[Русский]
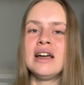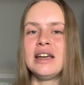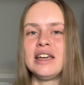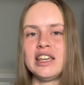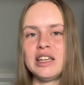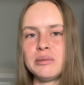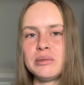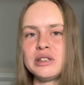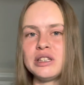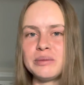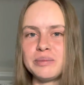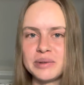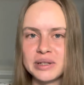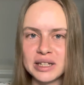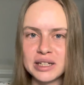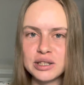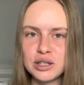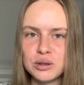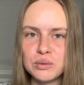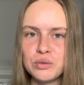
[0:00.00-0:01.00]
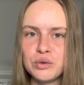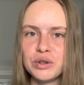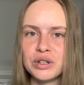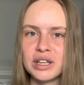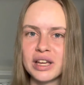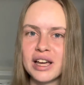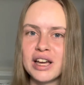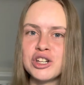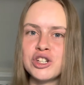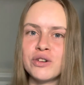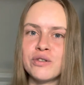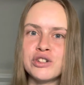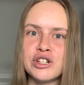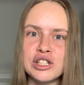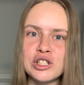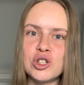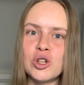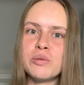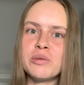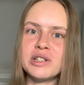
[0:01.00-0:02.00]
Именно поэтому я еще в
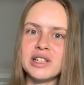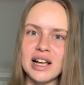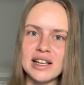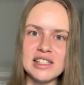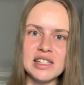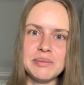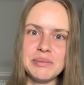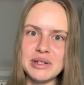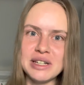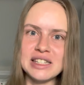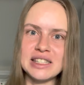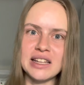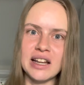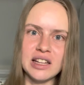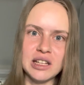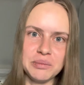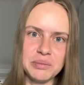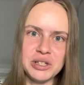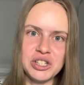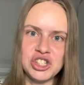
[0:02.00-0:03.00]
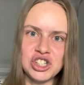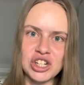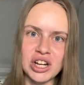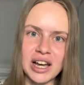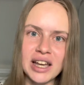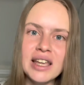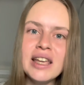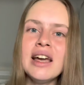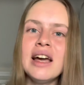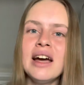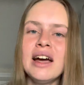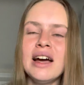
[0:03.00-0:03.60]
шестом классе перестала пить чай.